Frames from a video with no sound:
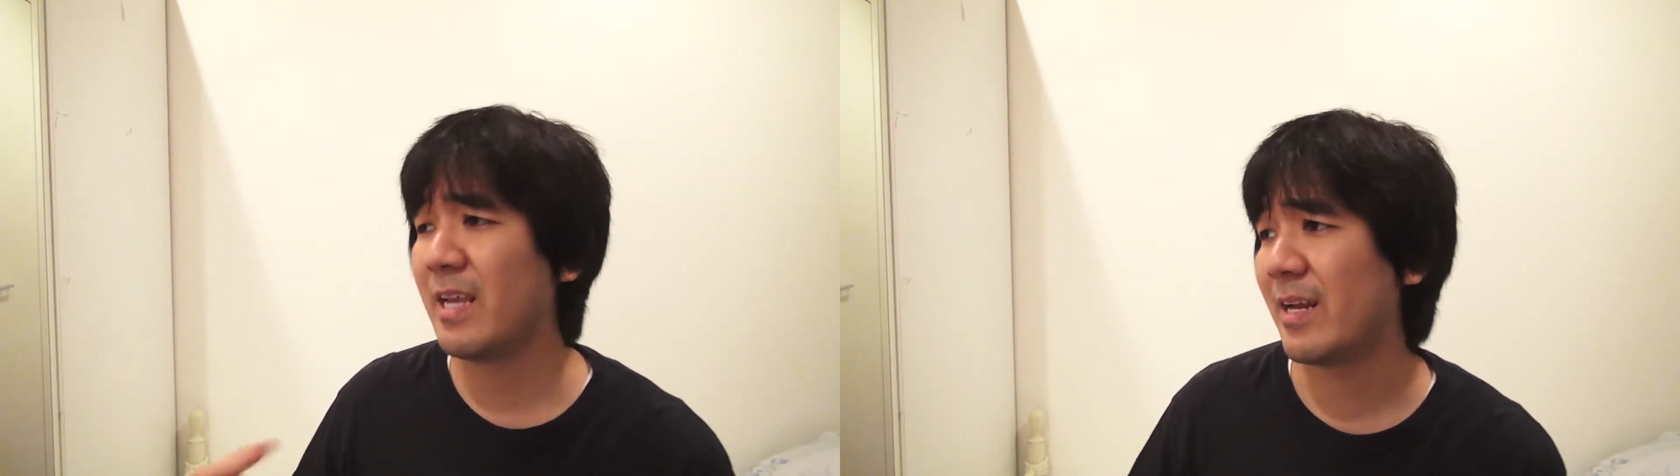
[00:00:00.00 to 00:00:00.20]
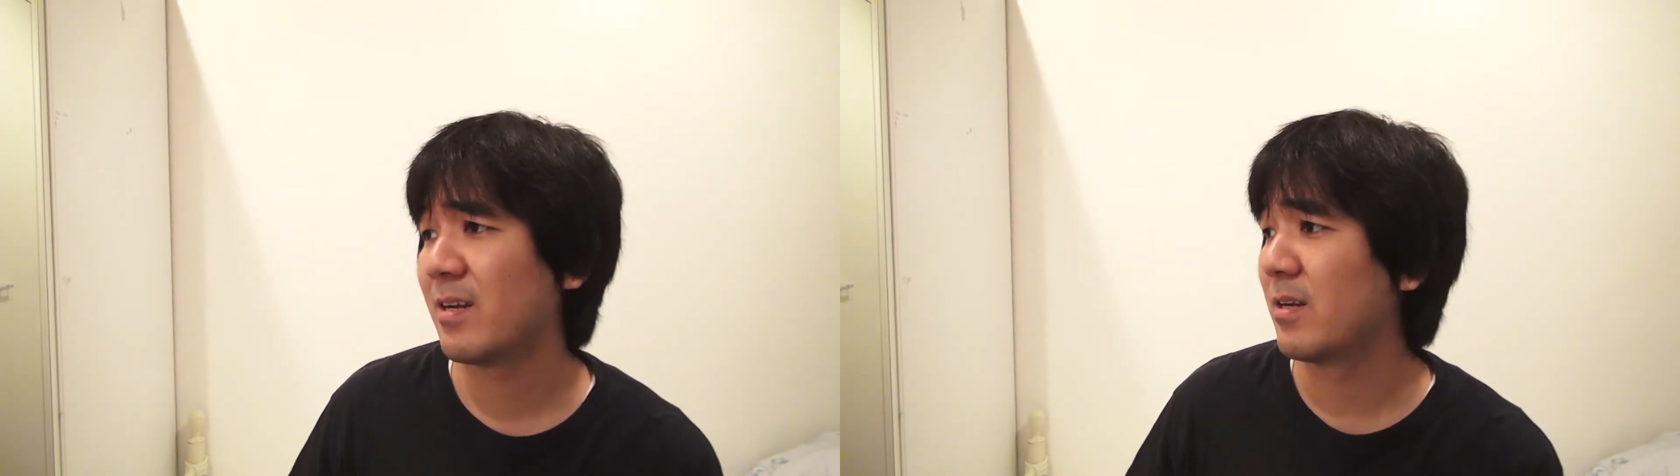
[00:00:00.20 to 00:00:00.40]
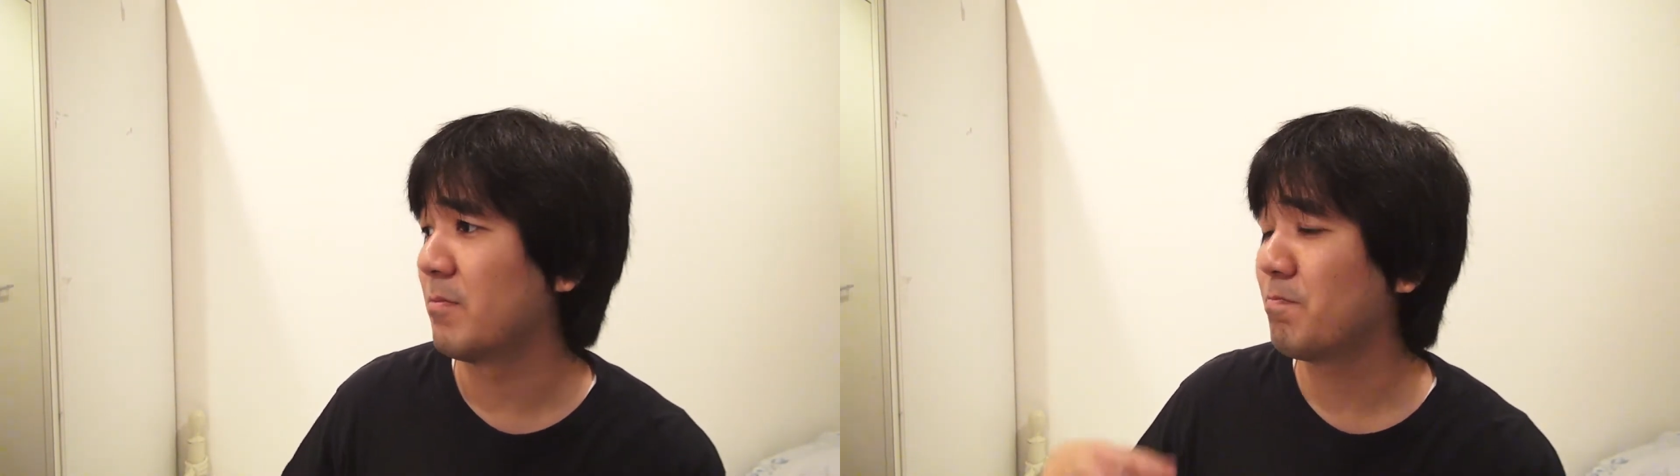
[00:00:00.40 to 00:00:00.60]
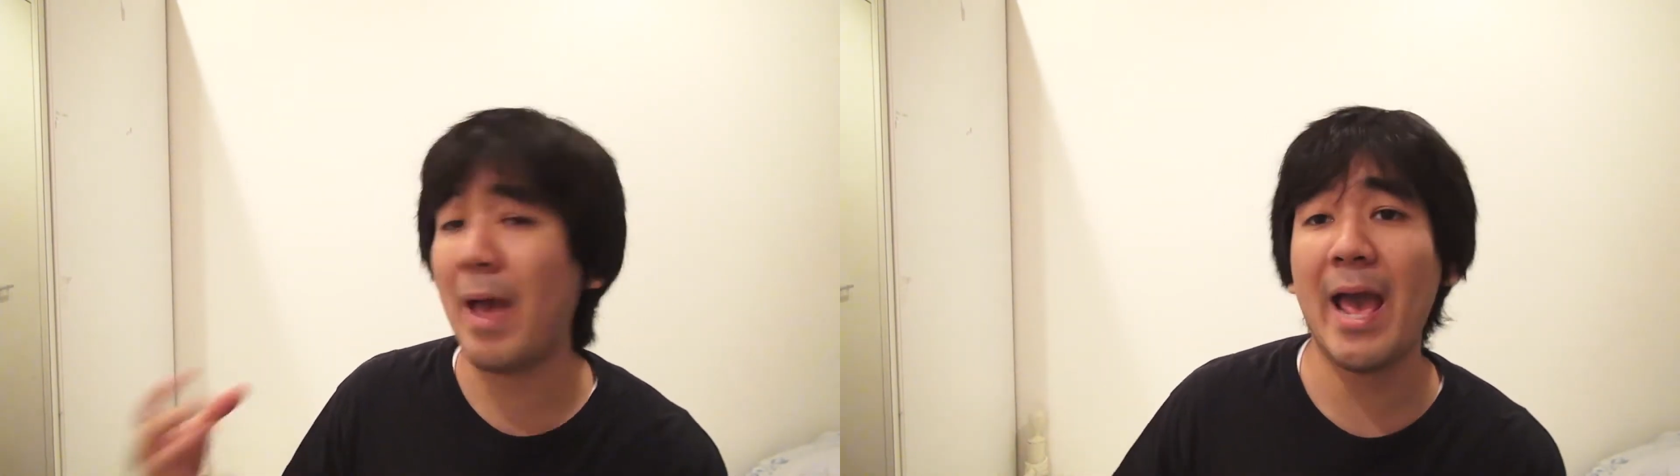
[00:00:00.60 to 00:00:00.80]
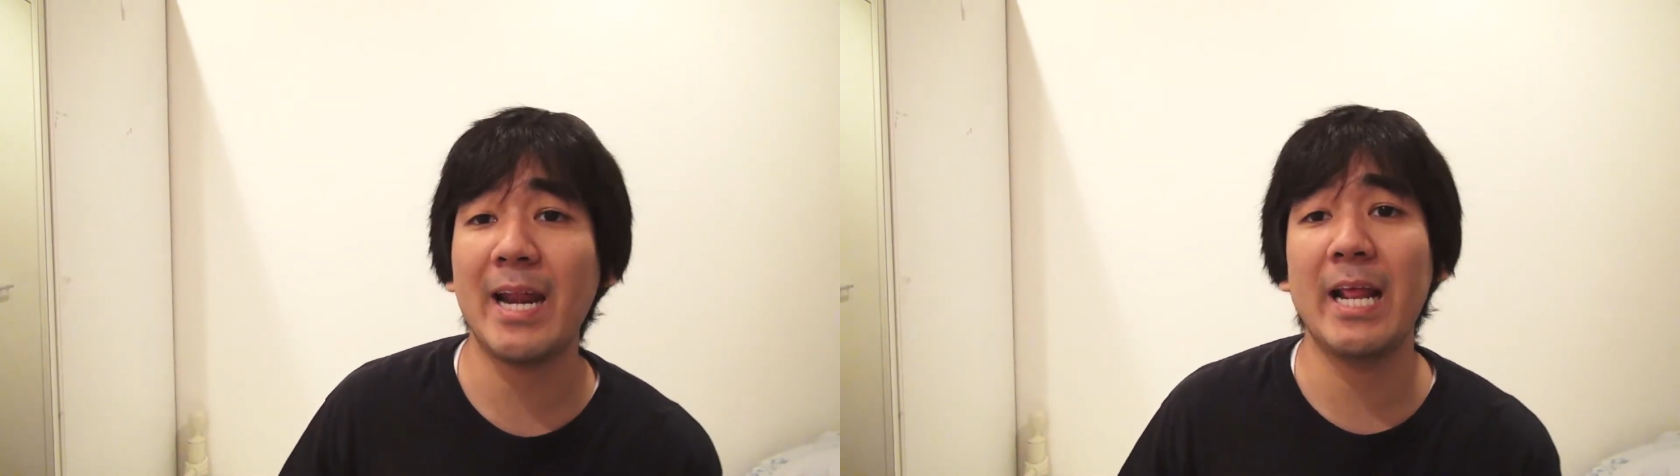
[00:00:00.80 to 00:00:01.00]
7 หรือ
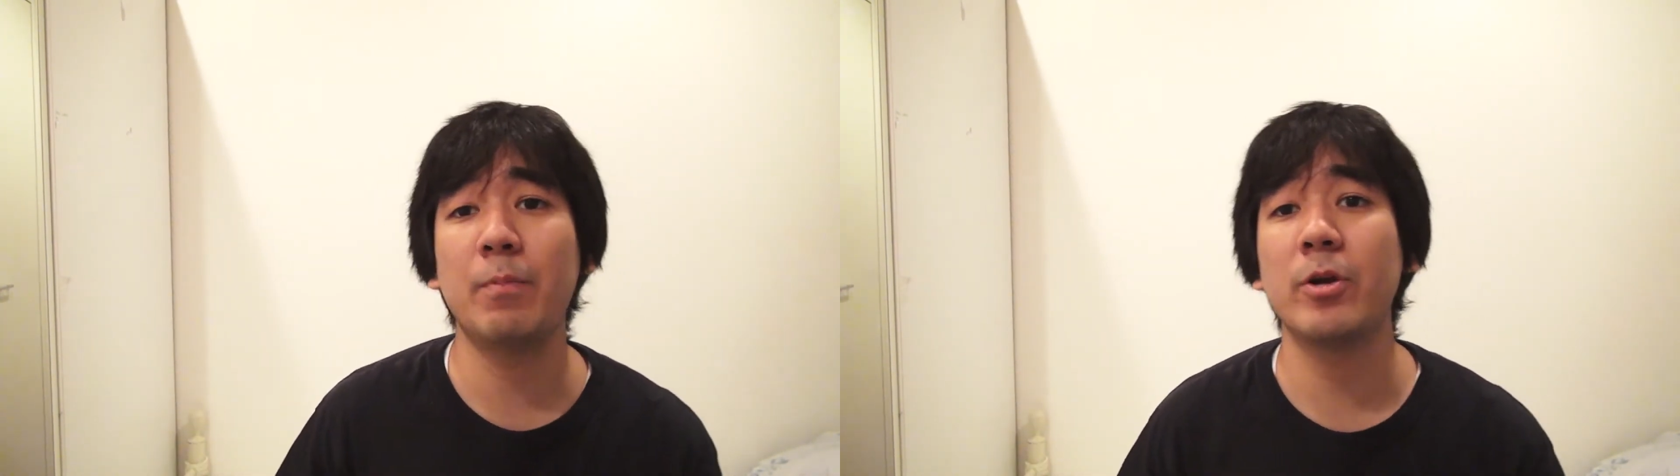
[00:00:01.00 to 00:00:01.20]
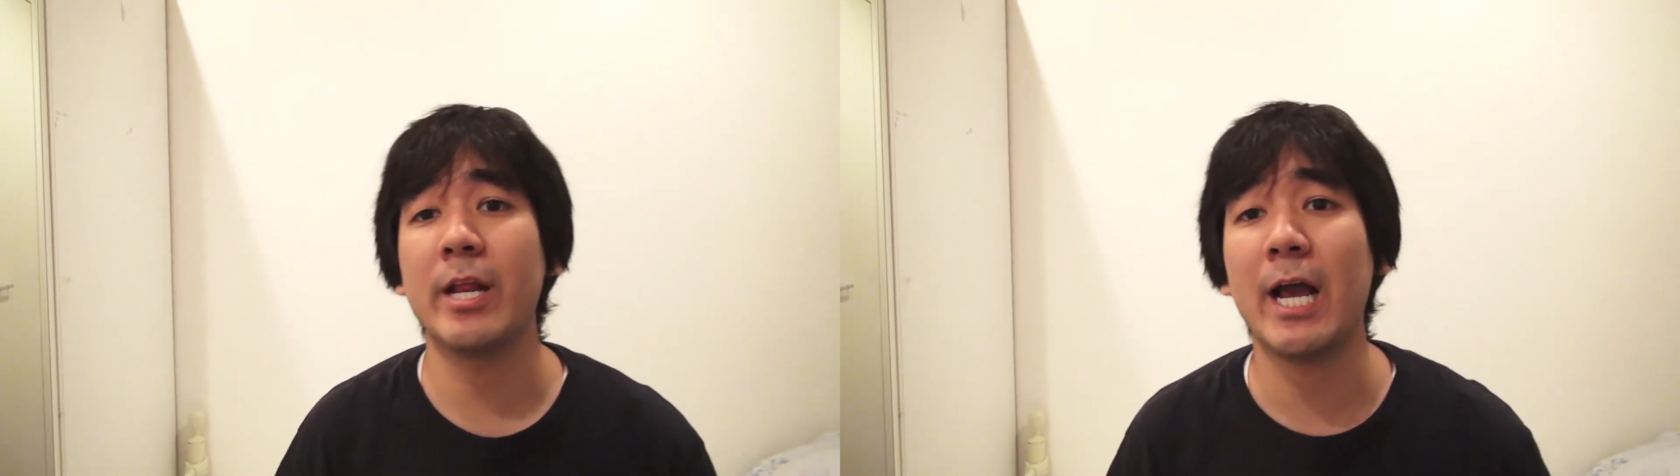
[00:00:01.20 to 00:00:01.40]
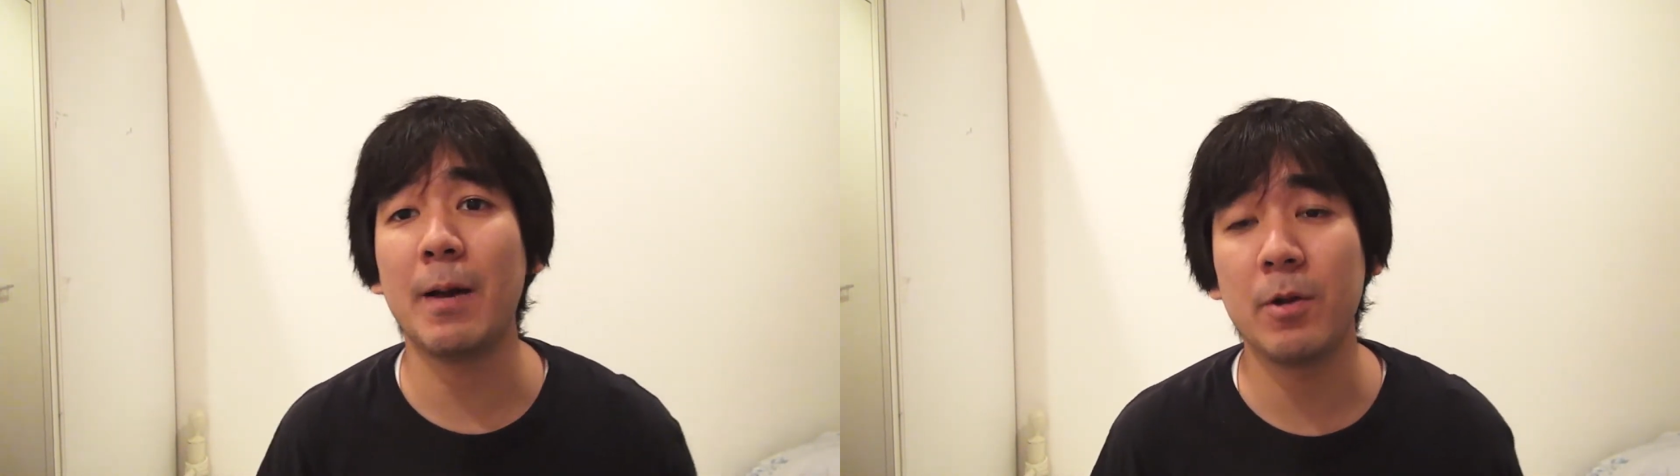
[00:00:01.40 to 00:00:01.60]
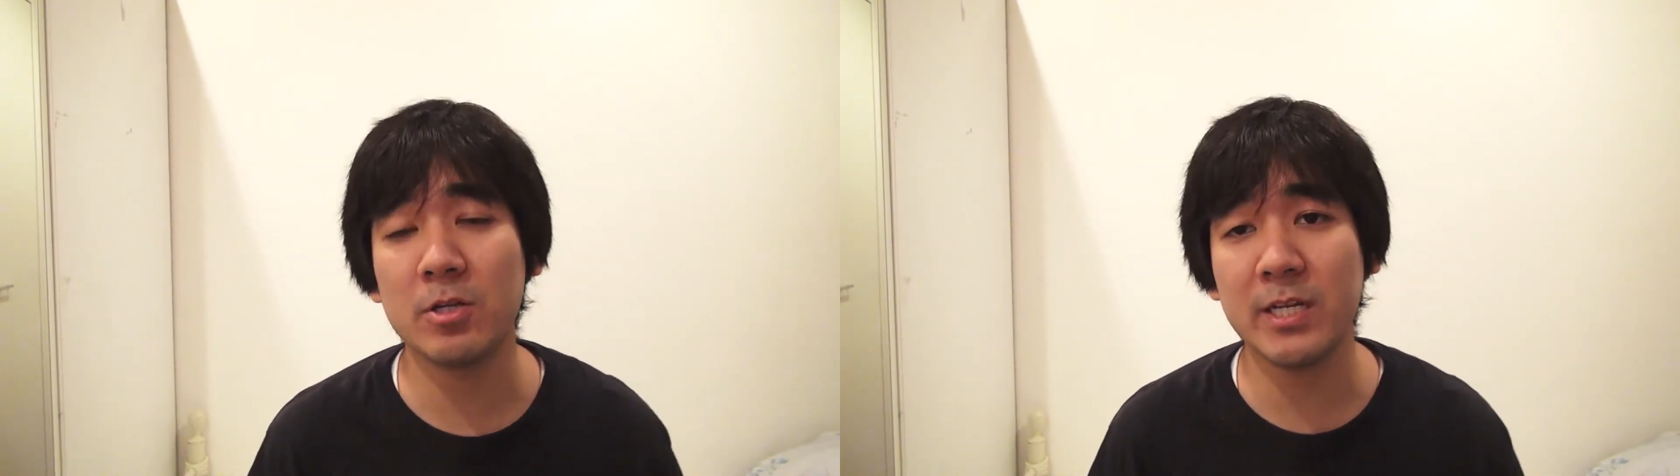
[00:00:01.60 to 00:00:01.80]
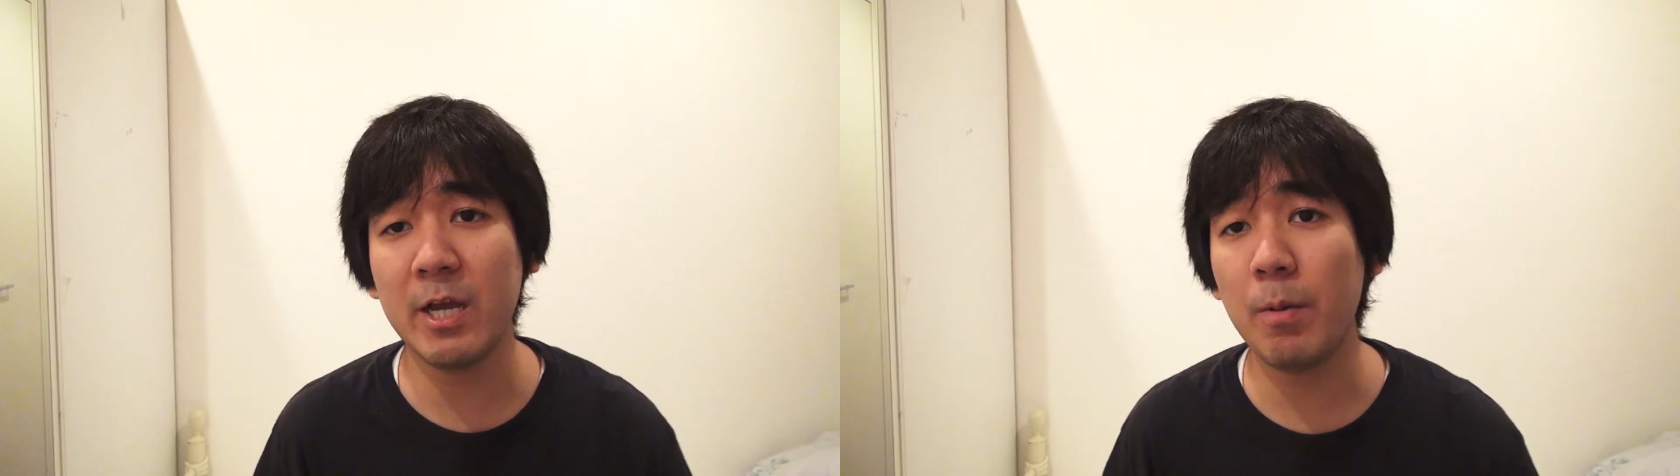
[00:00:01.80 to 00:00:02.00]
8 อะไรพวกนี้นะครับ เรา
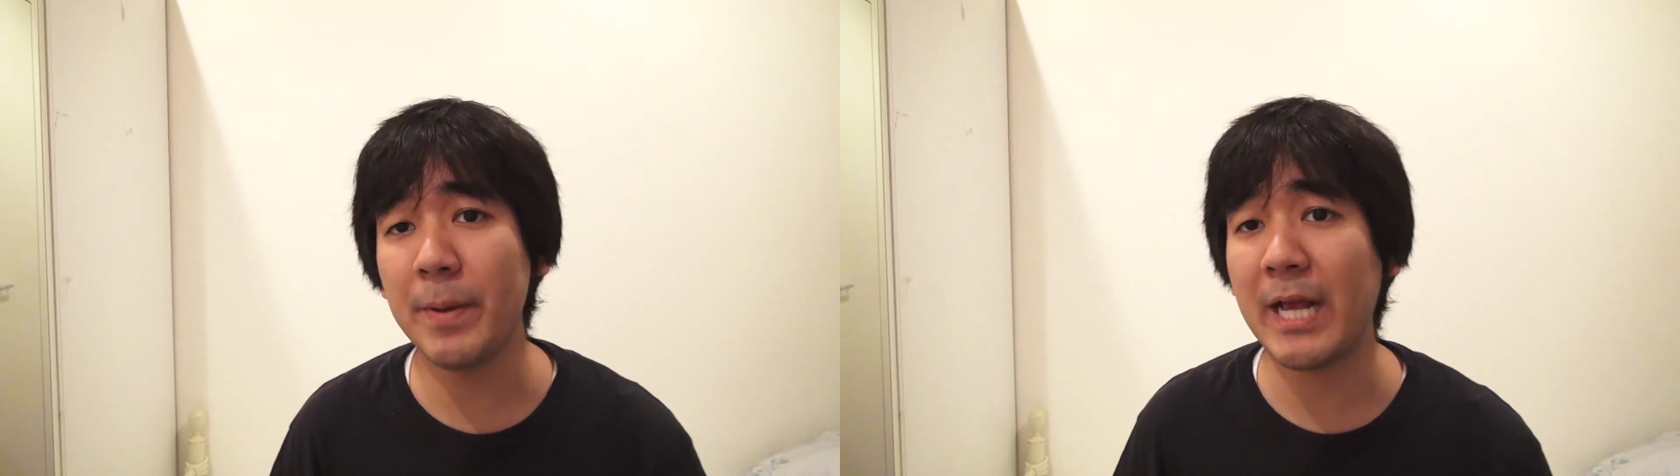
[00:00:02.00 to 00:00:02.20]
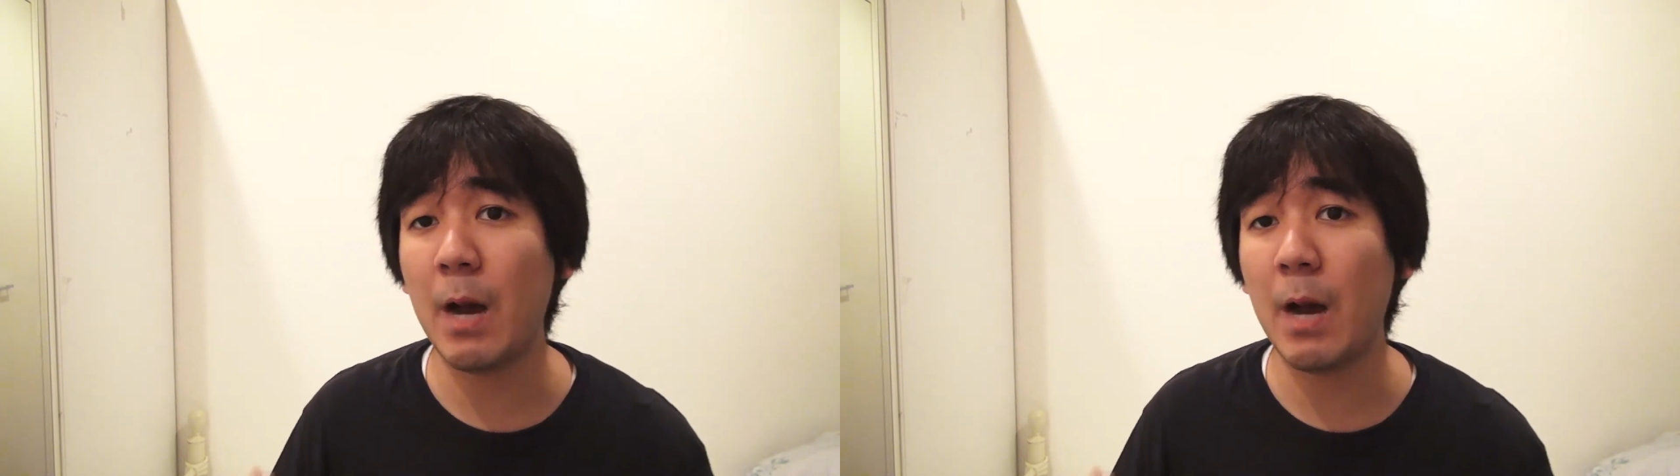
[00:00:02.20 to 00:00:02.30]
ก็จะเรียกว่าเป็น